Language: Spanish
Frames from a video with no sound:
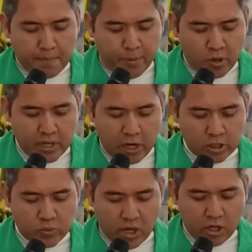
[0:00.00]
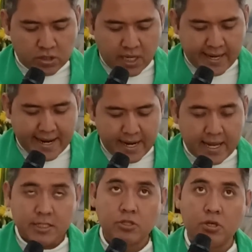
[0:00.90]
Ponen los buenos en
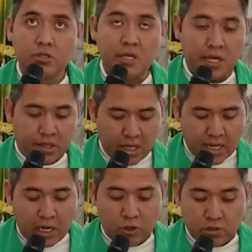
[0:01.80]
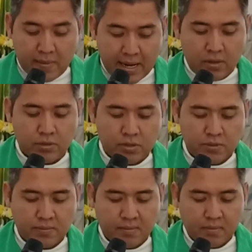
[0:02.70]
canastos y tiran los malos.